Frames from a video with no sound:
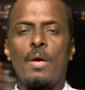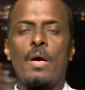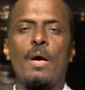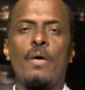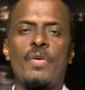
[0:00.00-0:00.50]

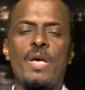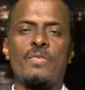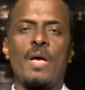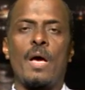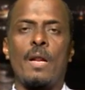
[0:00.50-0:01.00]
في
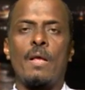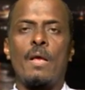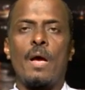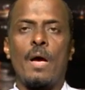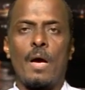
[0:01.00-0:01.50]
اسعار
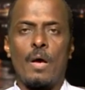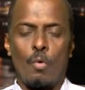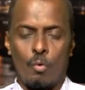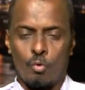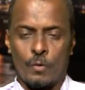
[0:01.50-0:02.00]

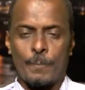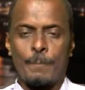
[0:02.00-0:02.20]
الوقود